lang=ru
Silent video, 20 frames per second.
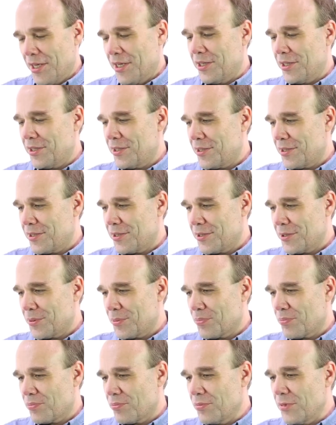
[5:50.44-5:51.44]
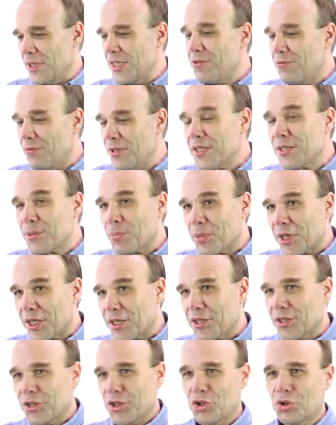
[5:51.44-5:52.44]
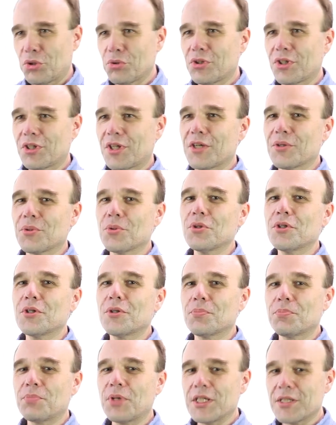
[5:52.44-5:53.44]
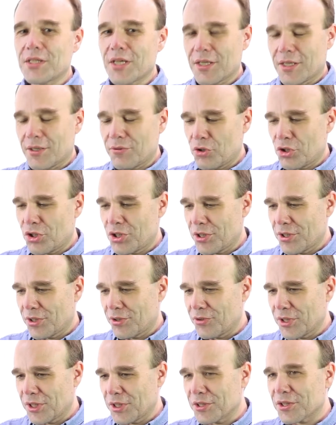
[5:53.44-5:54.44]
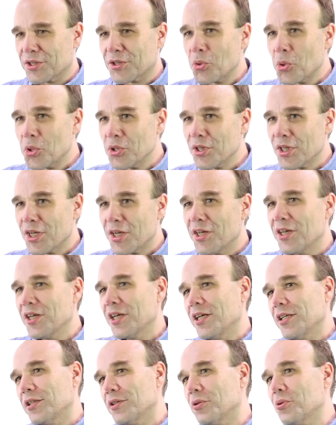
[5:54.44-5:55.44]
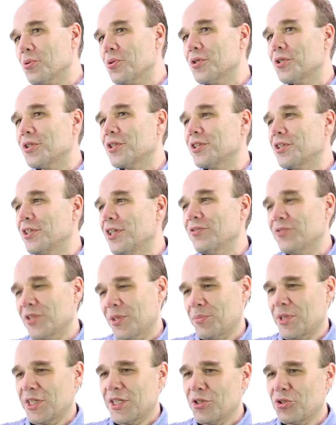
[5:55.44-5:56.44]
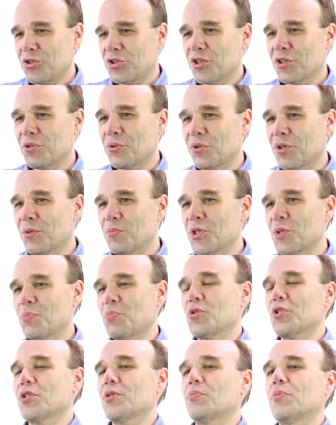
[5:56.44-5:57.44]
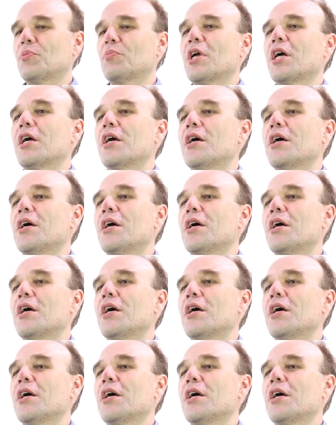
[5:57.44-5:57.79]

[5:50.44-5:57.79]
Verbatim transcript: э, невидимое, что-то такое притягивающее гравитационно, но э, не взаимодействующее другими способами.